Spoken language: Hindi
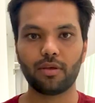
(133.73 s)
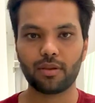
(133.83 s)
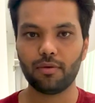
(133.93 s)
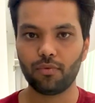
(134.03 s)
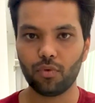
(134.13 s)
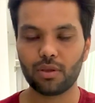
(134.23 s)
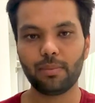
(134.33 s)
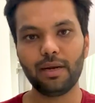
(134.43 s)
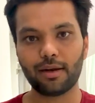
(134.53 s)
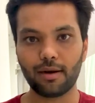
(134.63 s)
सिक्सटी फोर जी
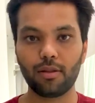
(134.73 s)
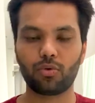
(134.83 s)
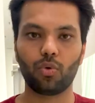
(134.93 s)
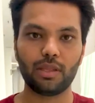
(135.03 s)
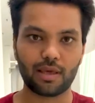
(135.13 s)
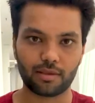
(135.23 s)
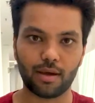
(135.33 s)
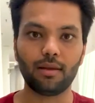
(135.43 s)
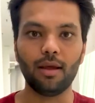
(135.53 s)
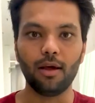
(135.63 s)
बी इंटरनल स्टोरेज के
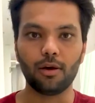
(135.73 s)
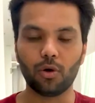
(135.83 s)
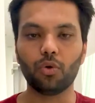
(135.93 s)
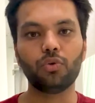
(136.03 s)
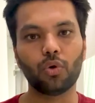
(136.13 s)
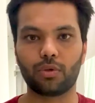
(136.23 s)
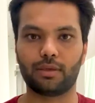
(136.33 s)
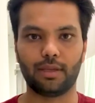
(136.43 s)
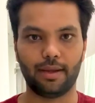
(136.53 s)
साथ लॉन्च हो सकता